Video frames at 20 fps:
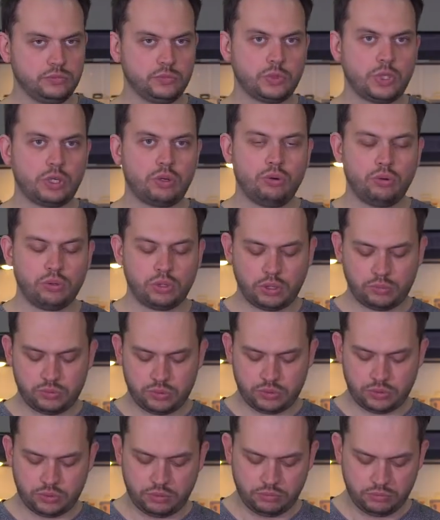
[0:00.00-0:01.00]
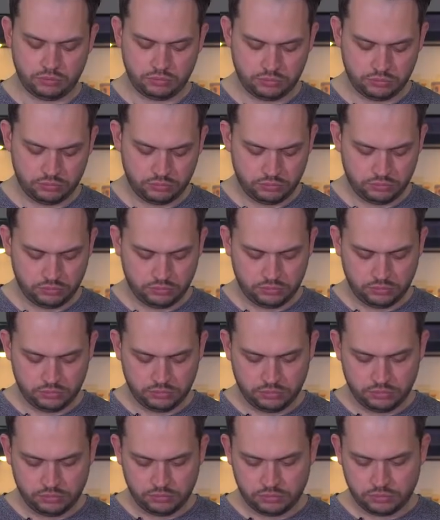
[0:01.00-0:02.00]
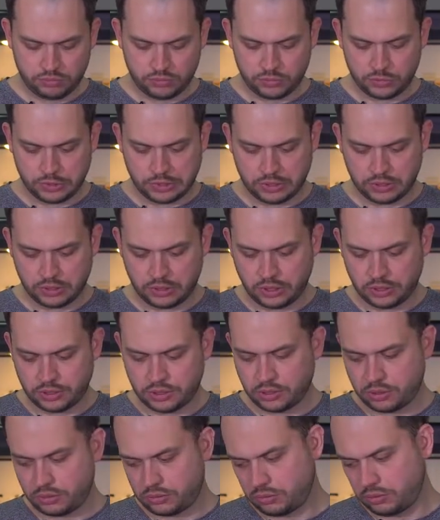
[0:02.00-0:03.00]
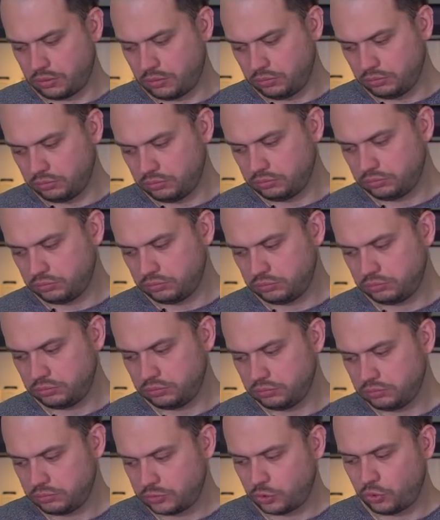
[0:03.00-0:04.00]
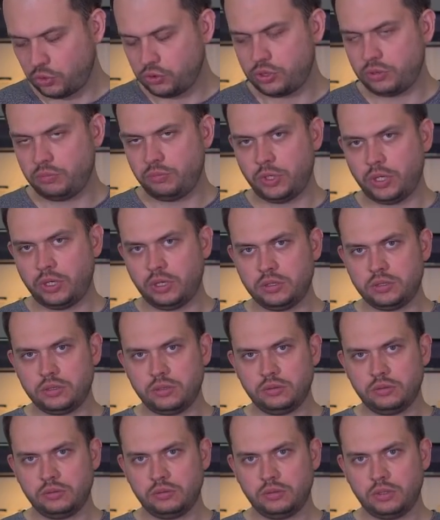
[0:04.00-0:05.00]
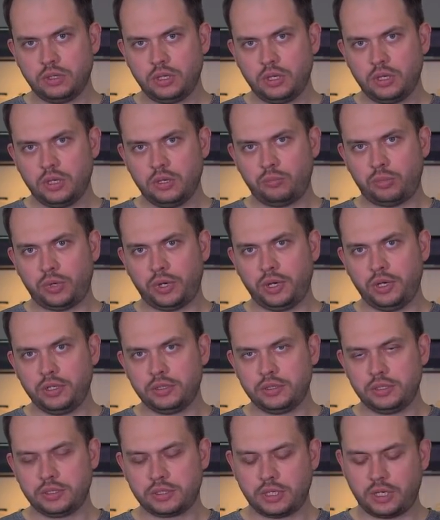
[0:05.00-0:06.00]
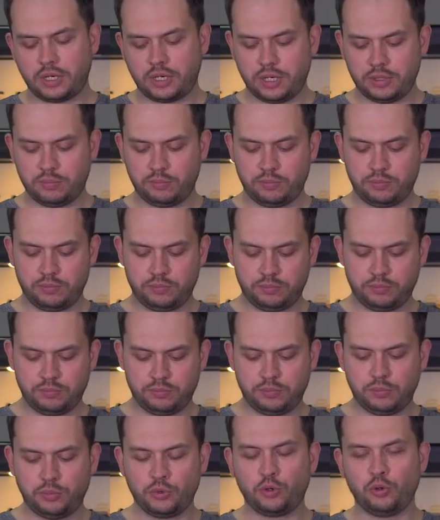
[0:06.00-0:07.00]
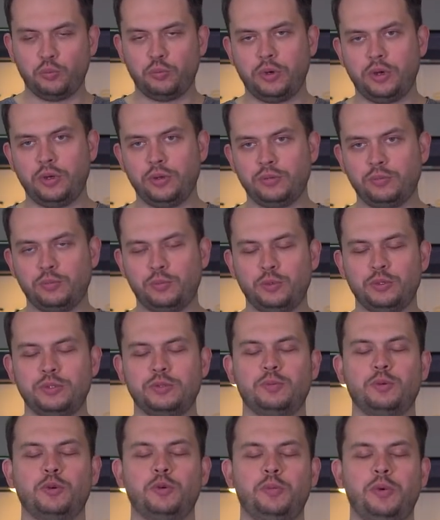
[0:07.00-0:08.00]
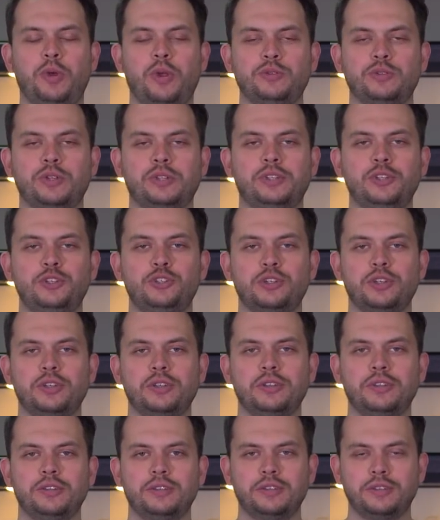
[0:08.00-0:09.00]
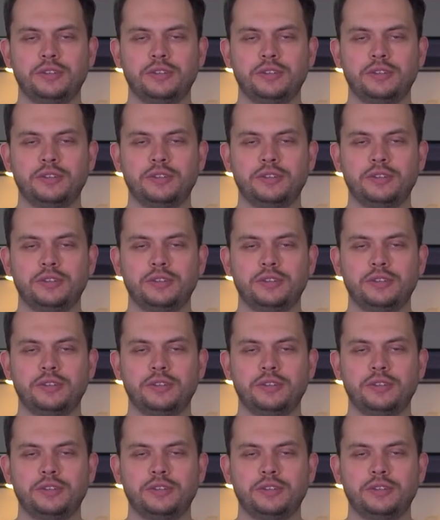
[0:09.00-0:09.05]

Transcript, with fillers: вот такой вот обзор. А, для тех, кто хочет бегать, прыгать и скакать, покупают, пусть покупают затычки